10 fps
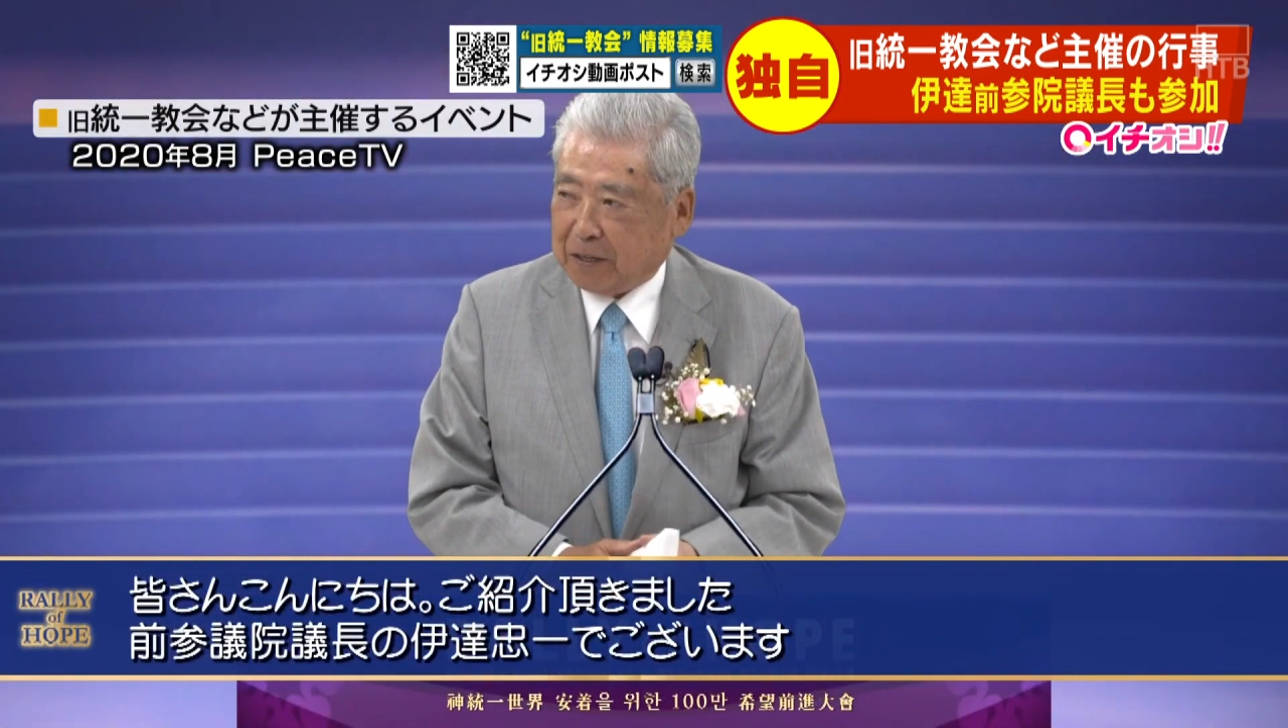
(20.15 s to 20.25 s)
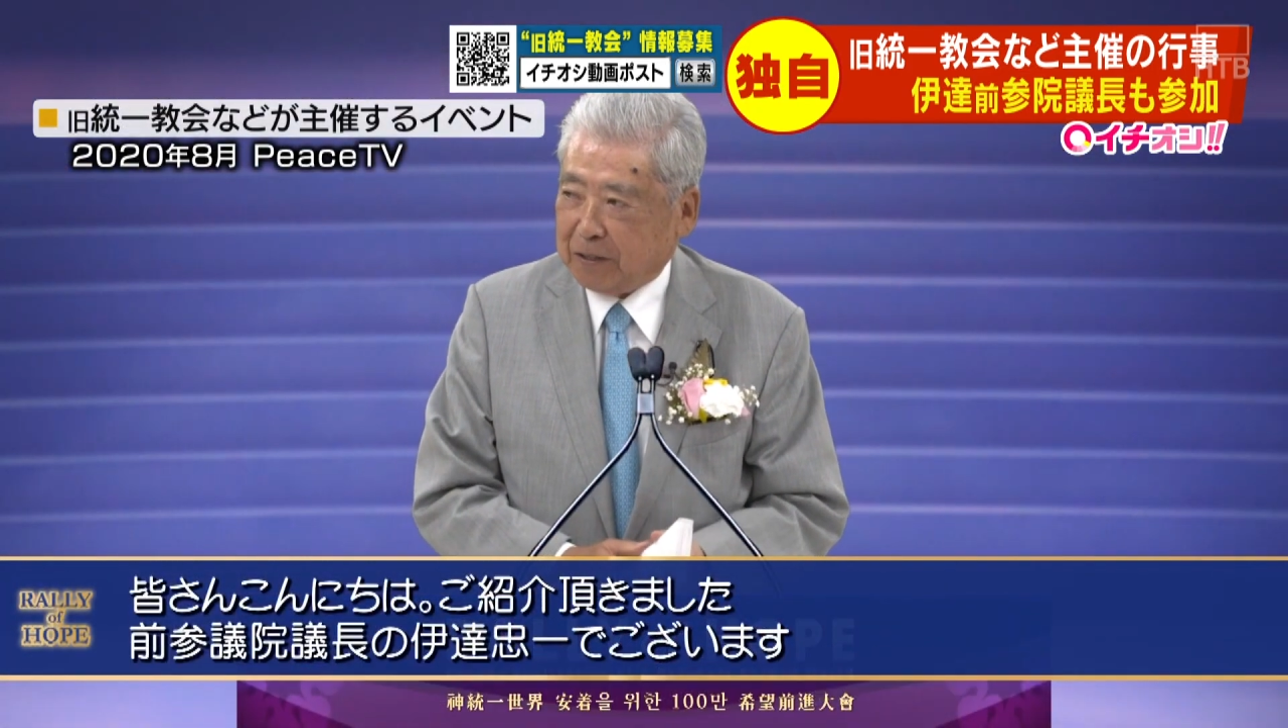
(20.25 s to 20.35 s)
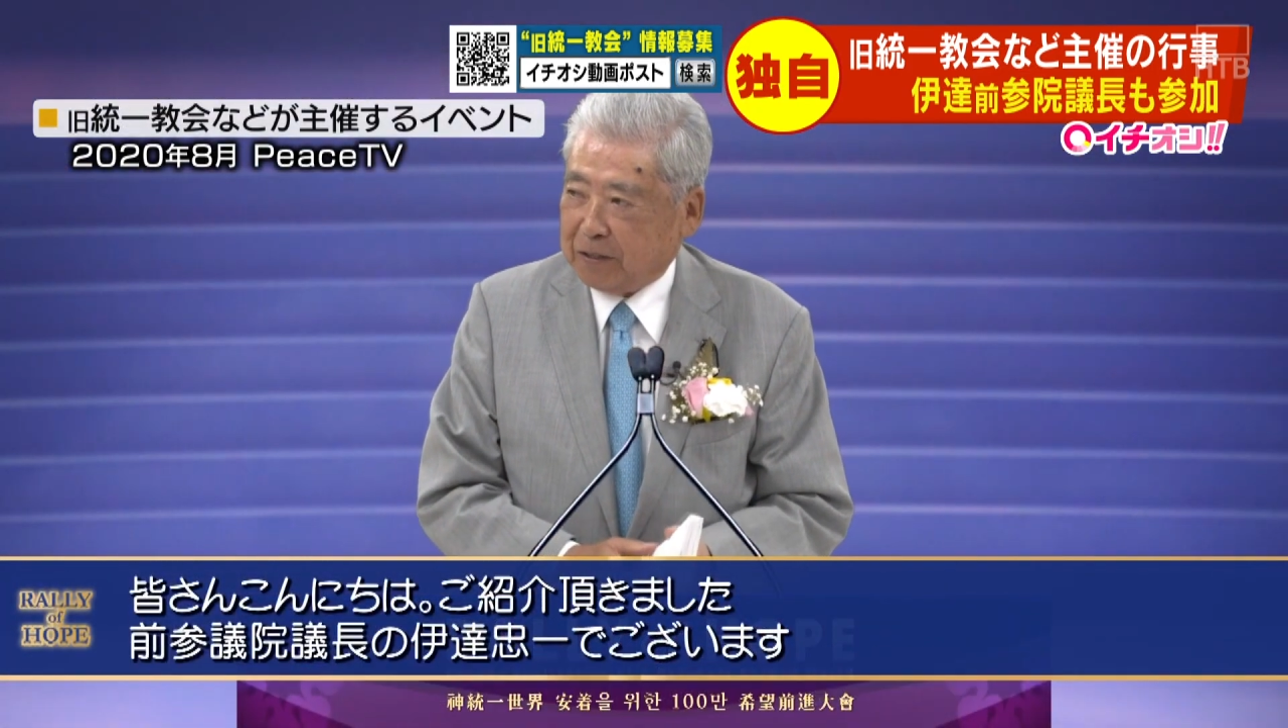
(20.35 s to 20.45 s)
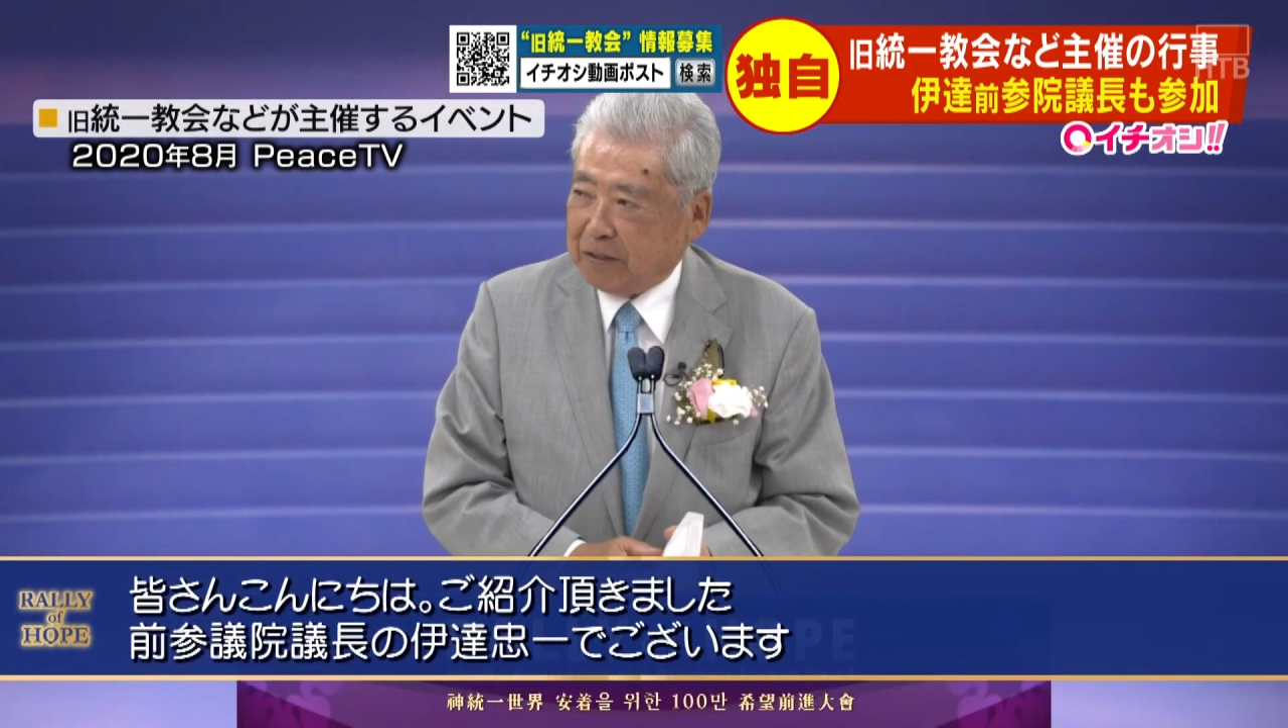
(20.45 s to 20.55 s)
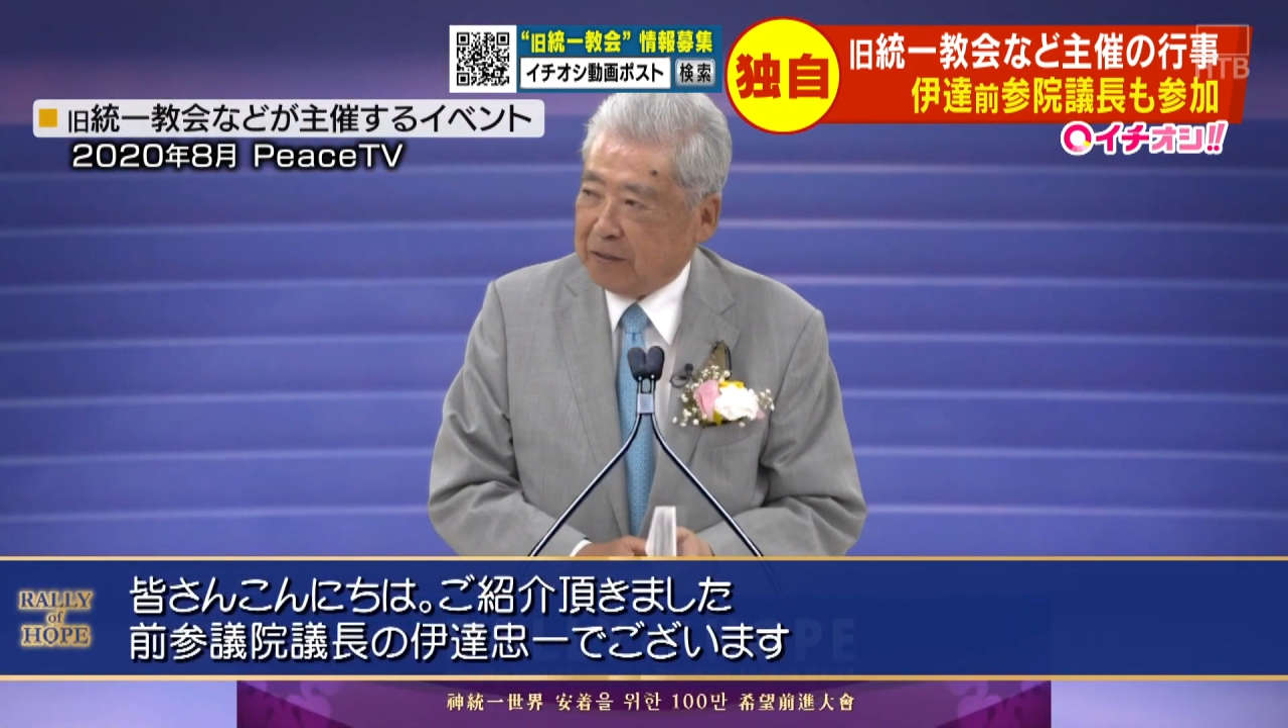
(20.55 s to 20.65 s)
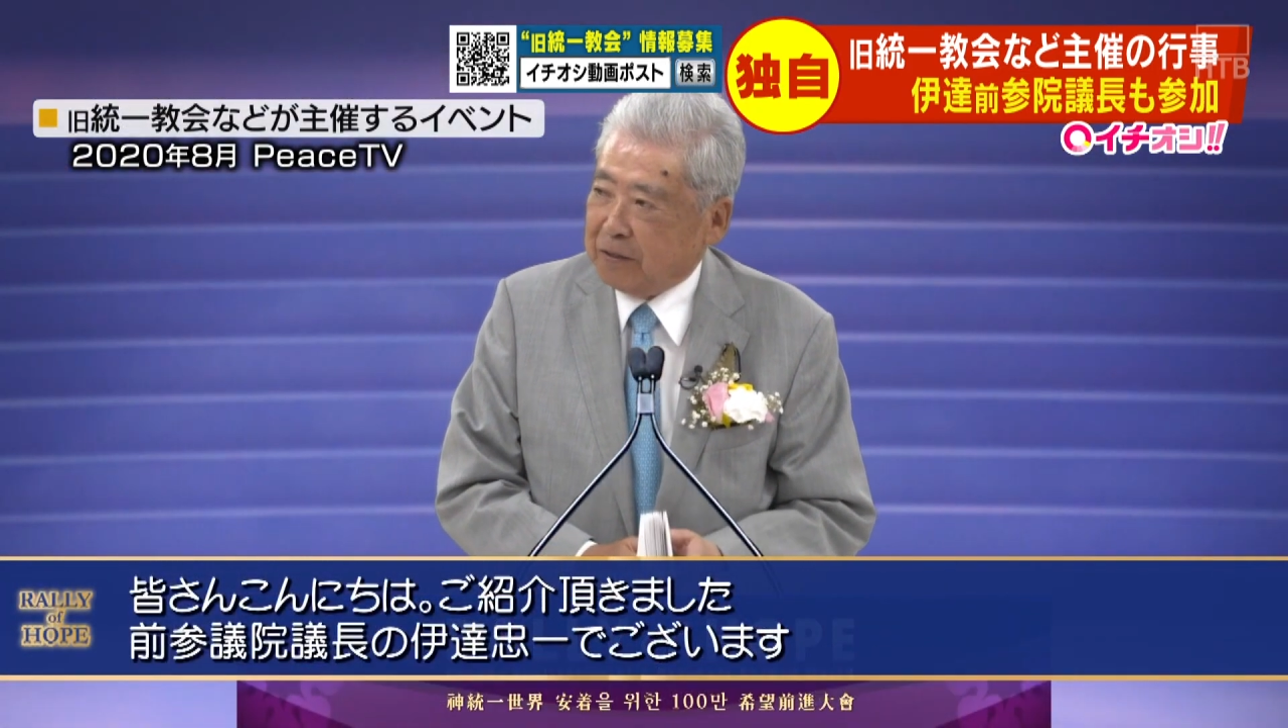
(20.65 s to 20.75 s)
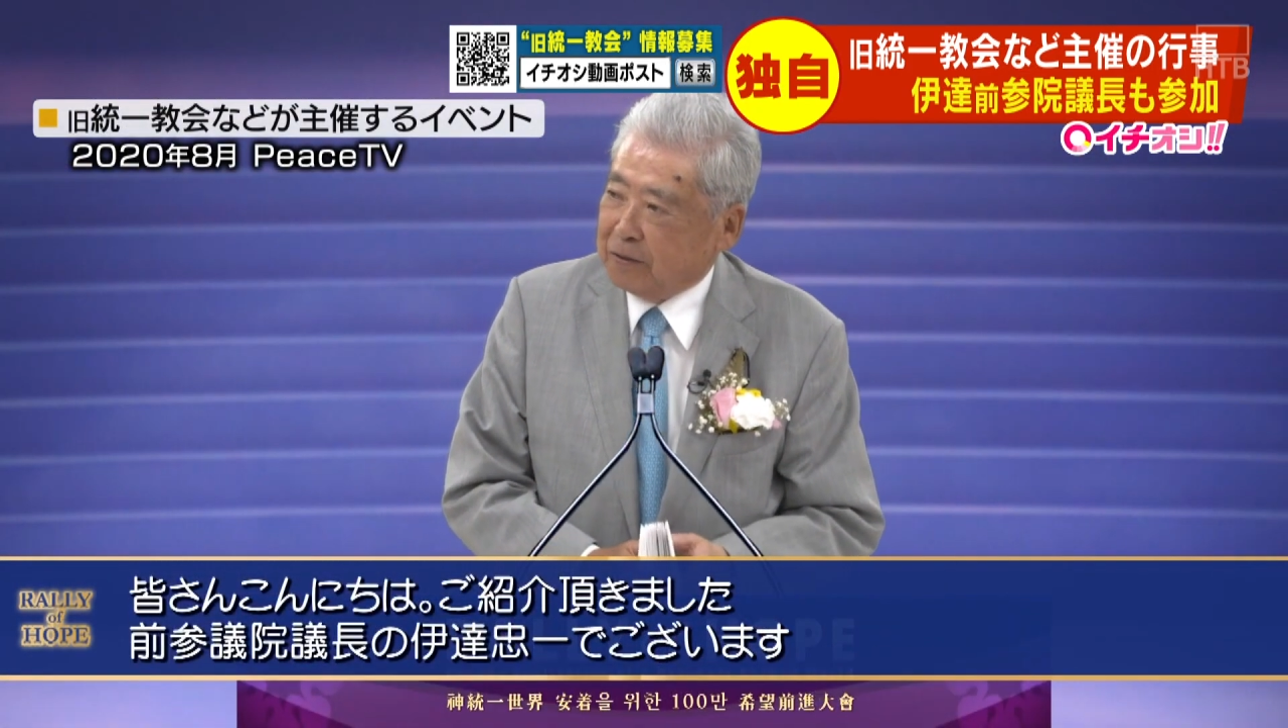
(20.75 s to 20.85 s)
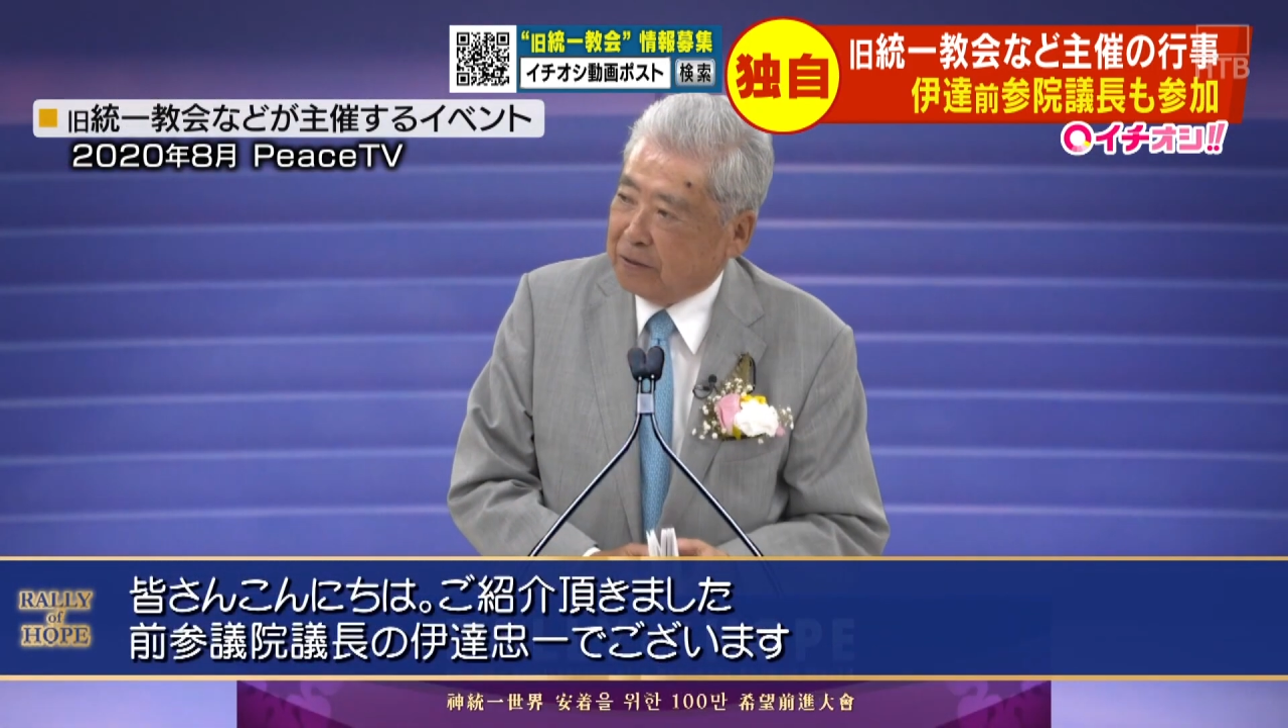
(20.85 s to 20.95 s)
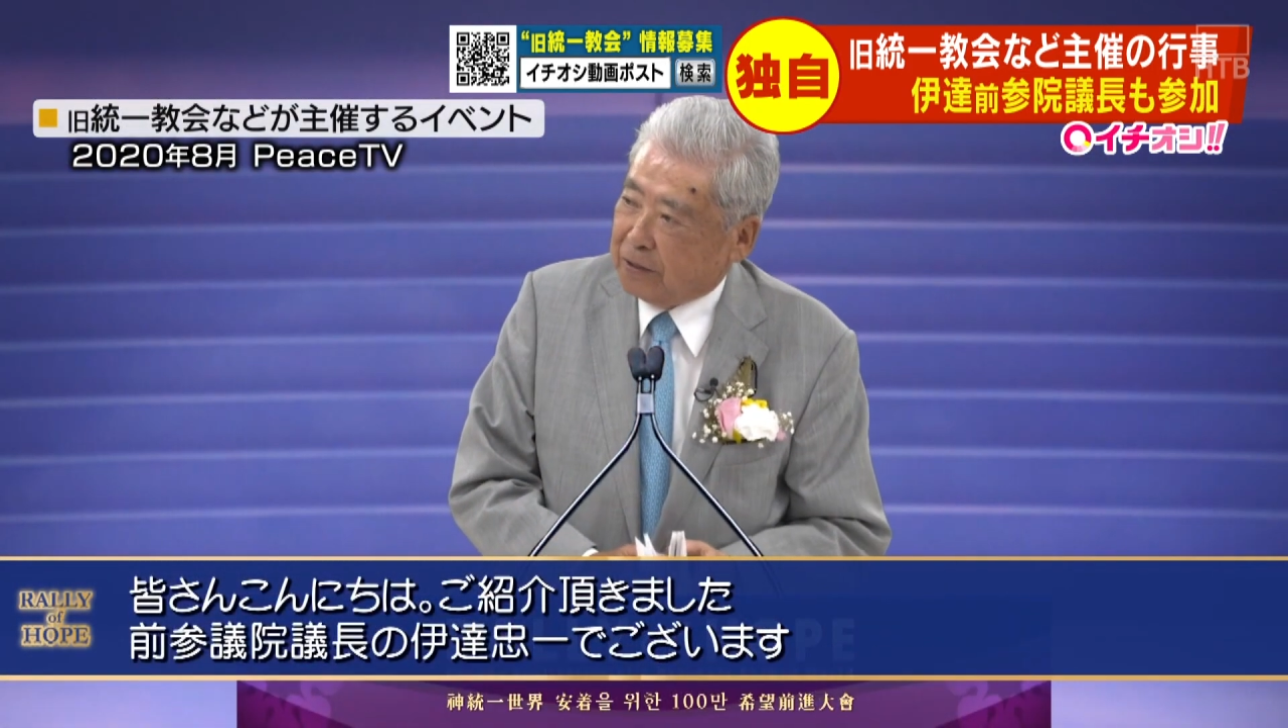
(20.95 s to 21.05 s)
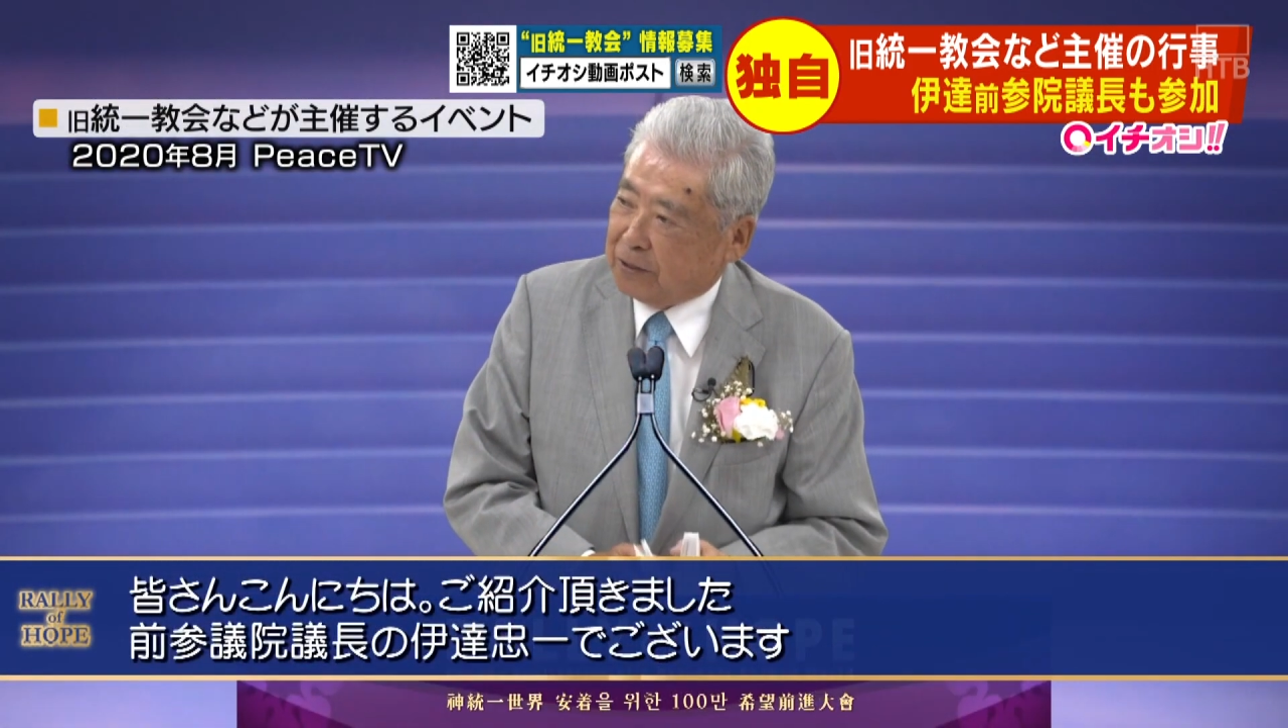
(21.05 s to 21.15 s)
8月